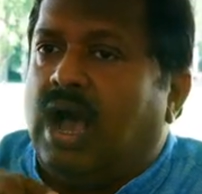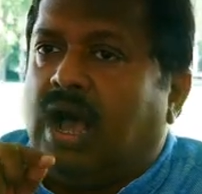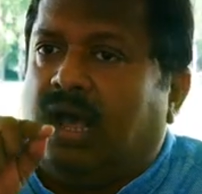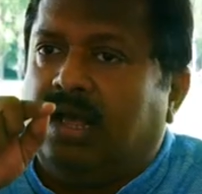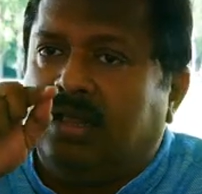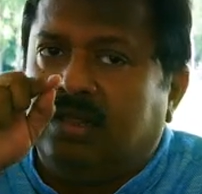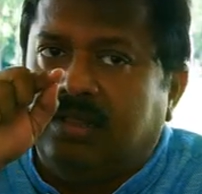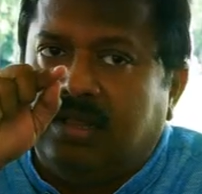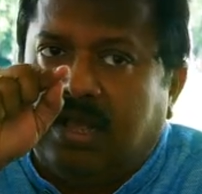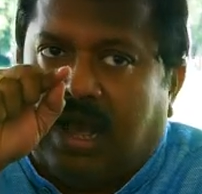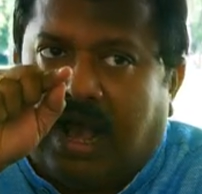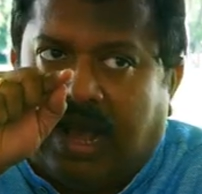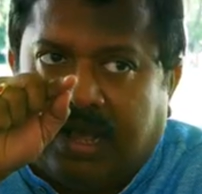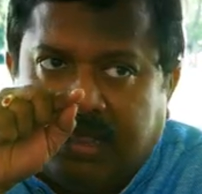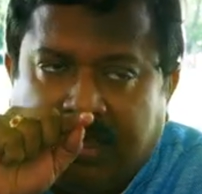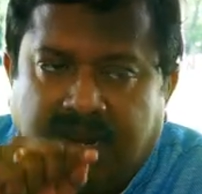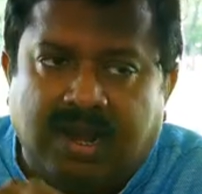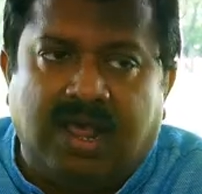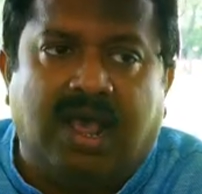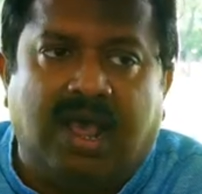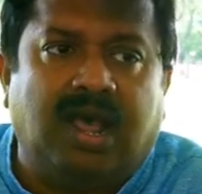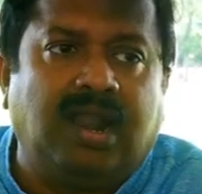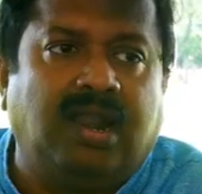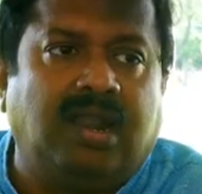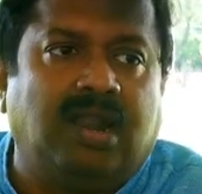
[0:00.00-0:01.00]
அந்த
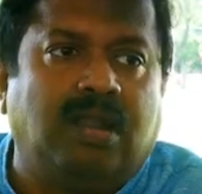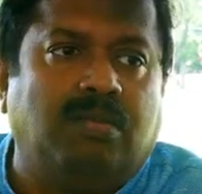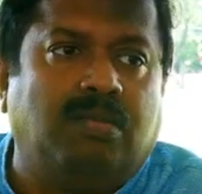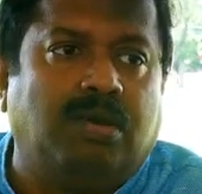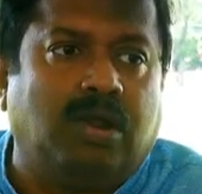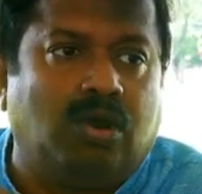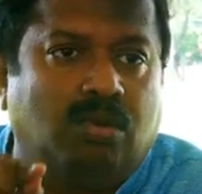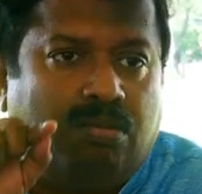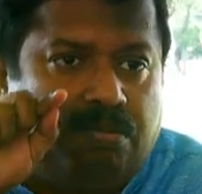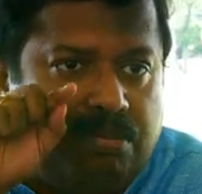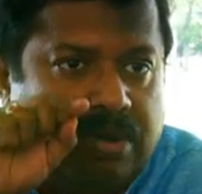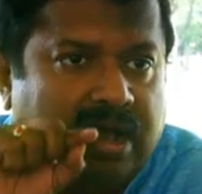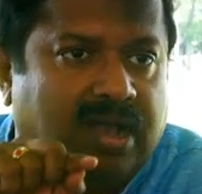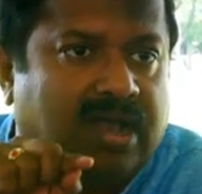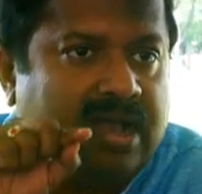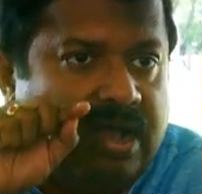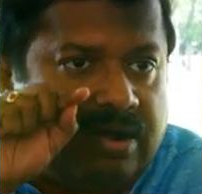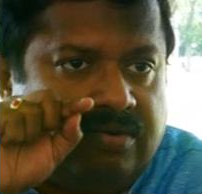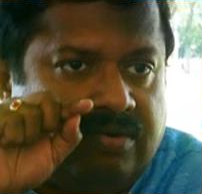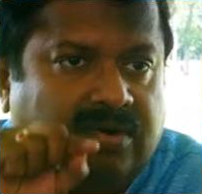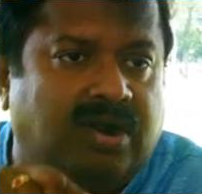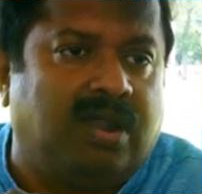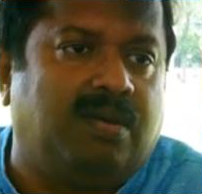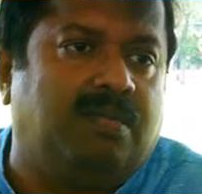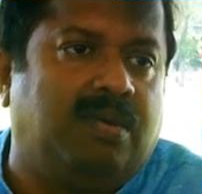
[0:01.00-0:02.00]
அதனால் நம்ம ரொம்ப
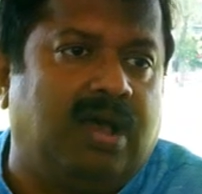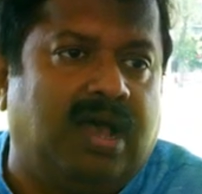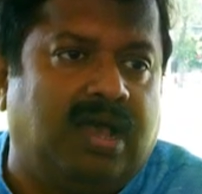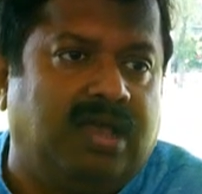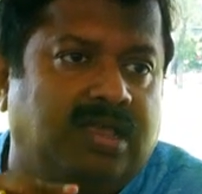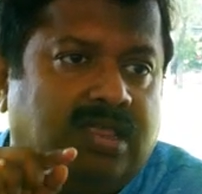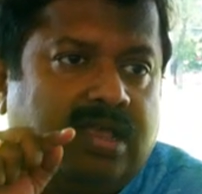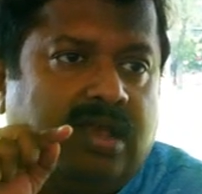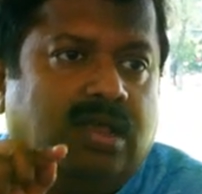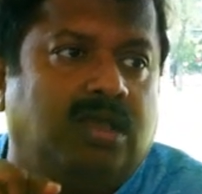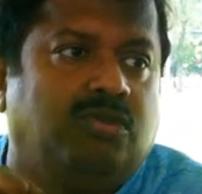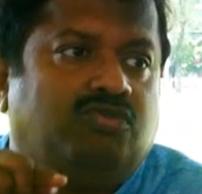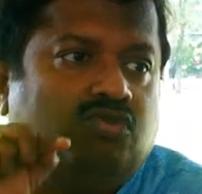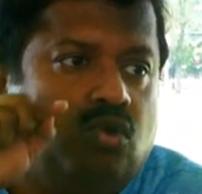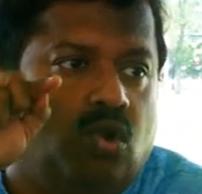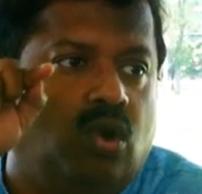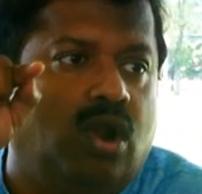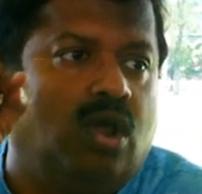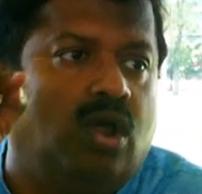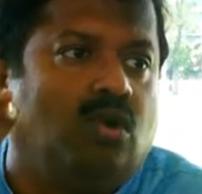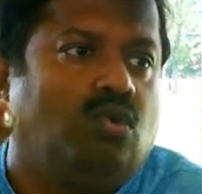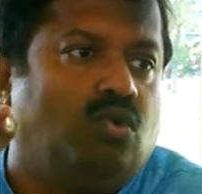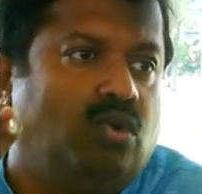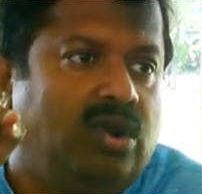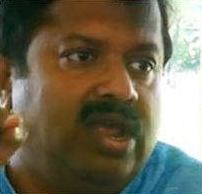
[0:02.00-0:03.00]
கவனமாக இதை
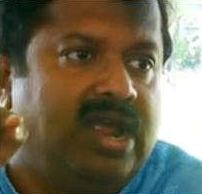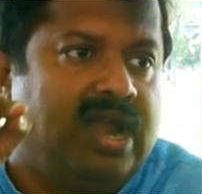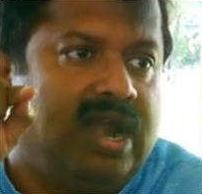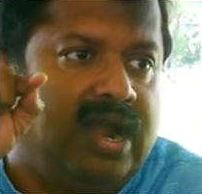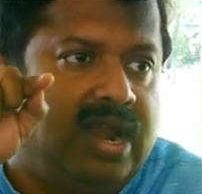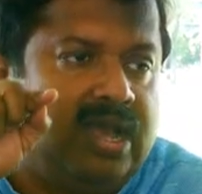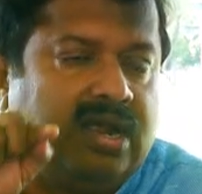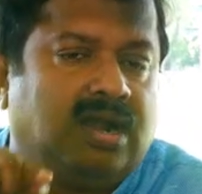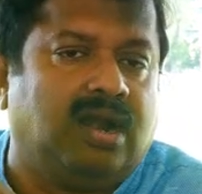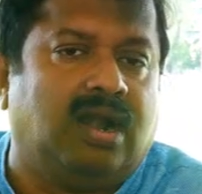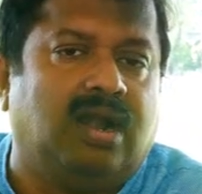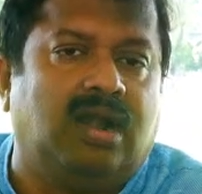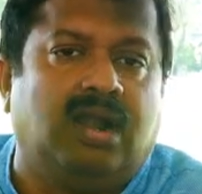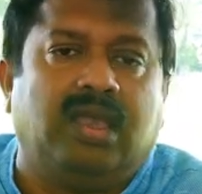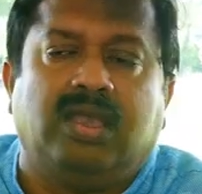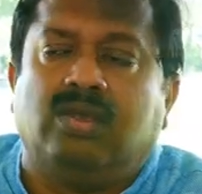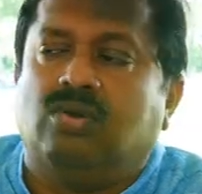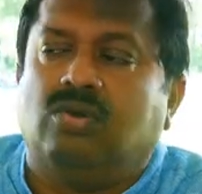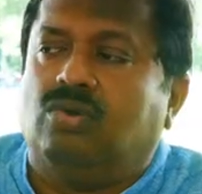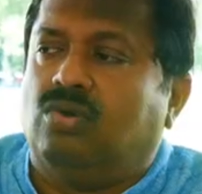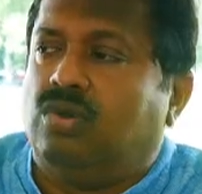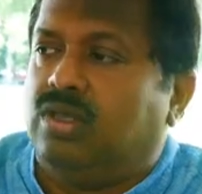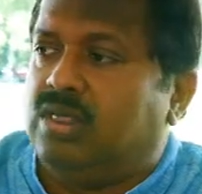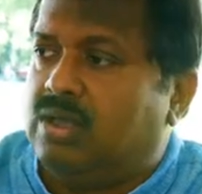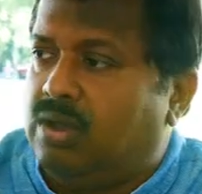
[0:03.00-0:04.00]
சொல்லக்கூடிய
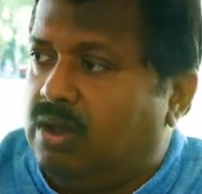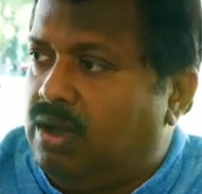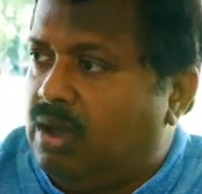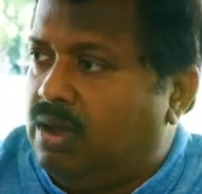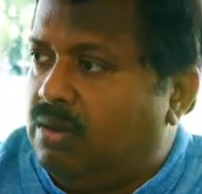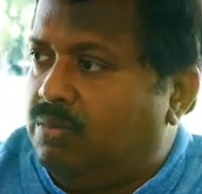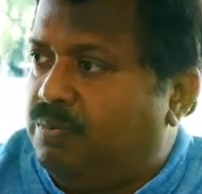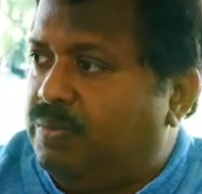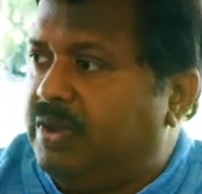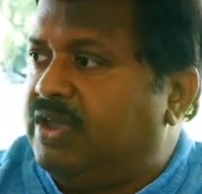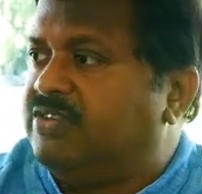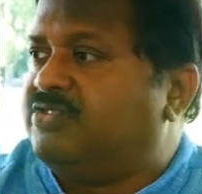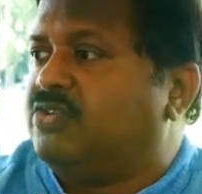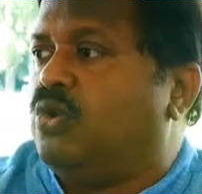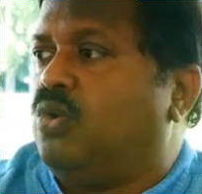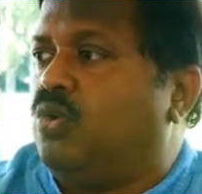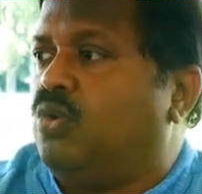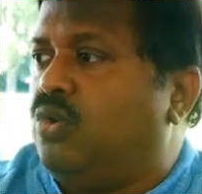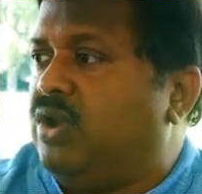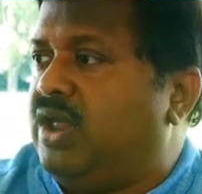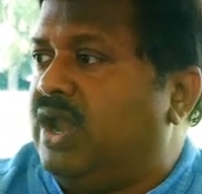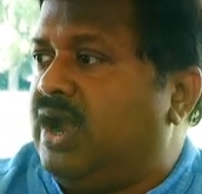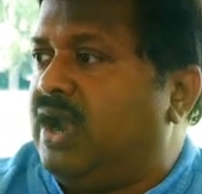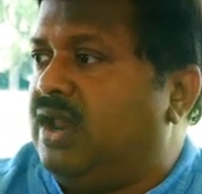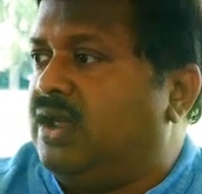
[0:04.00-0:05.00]
இடங்கள்லையும் இதை
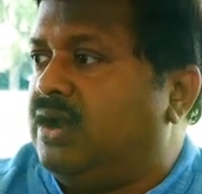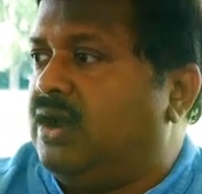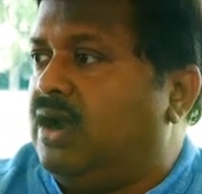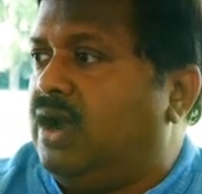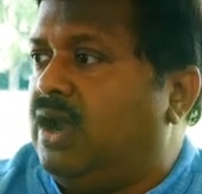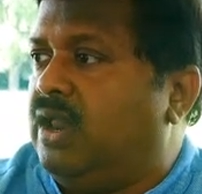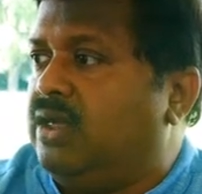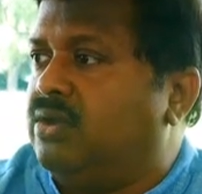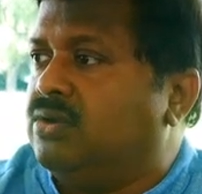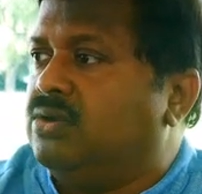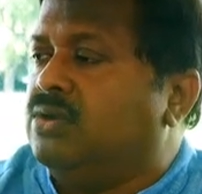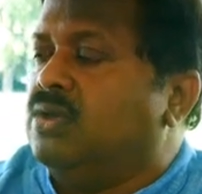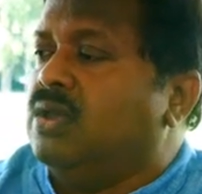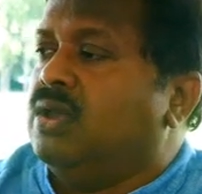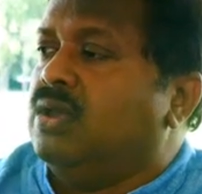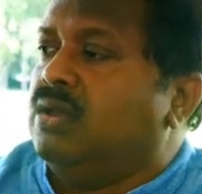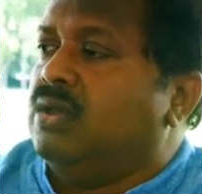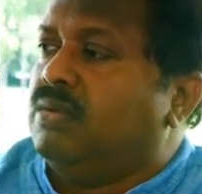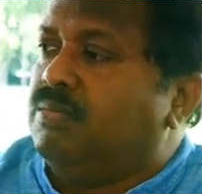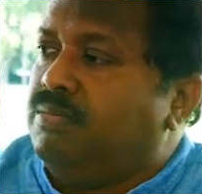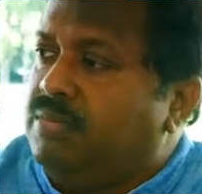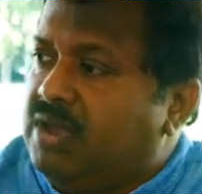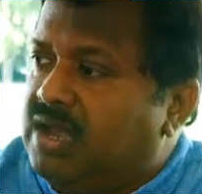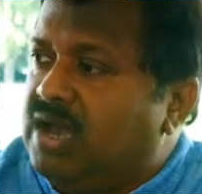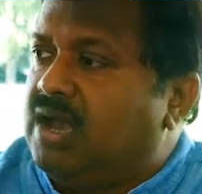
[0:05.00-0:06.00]
பேசக்கூடிய இடங்கள்லையும்
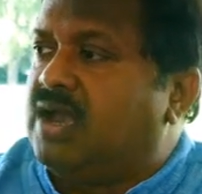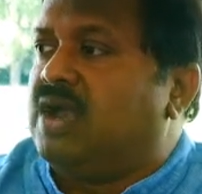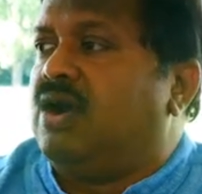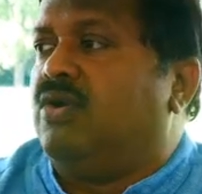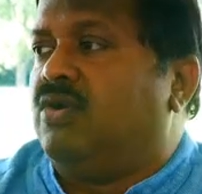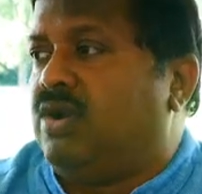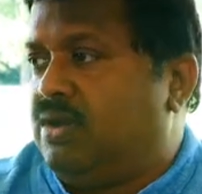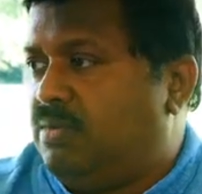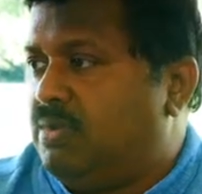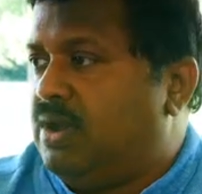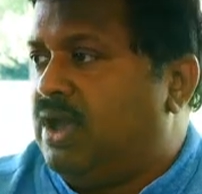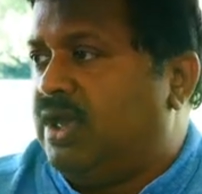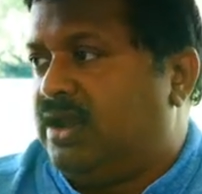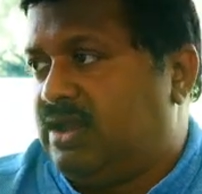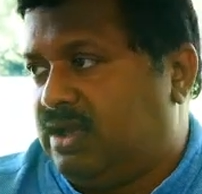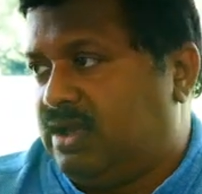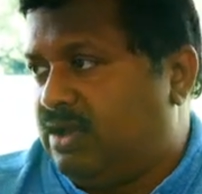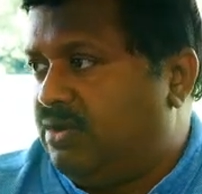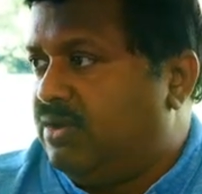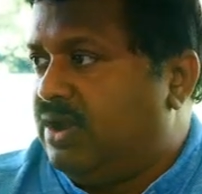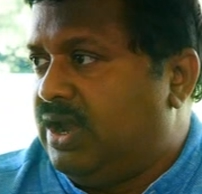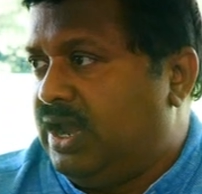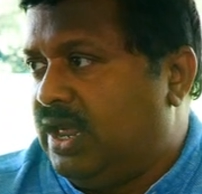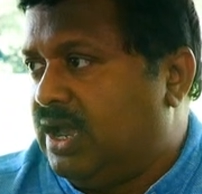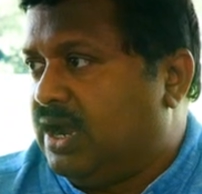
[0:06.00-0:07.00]
மிக கவனமாக இருக்க
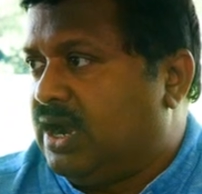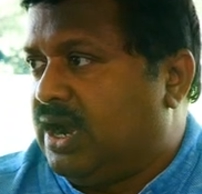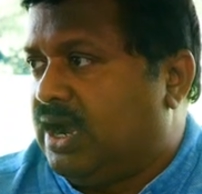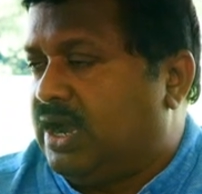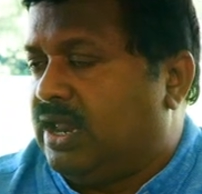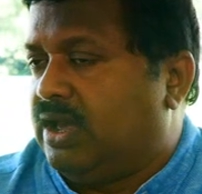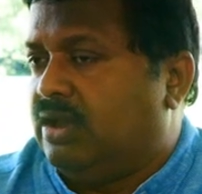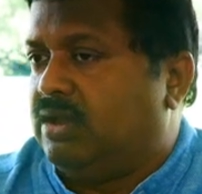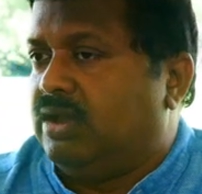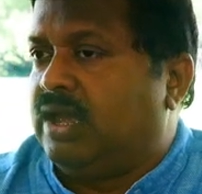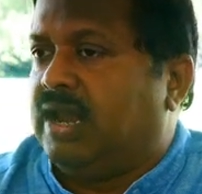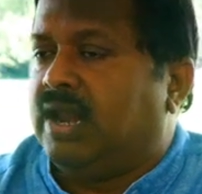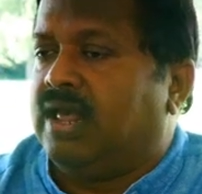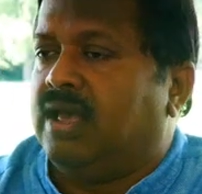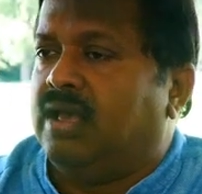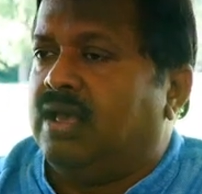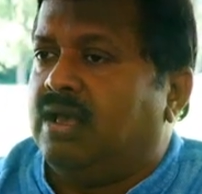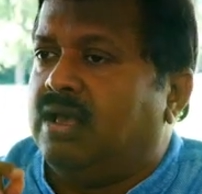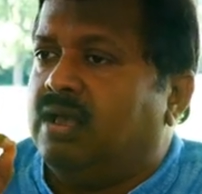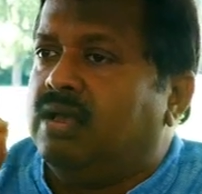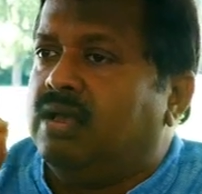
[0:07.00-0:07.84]
வேண்டிய கட்டம் ஏன்னா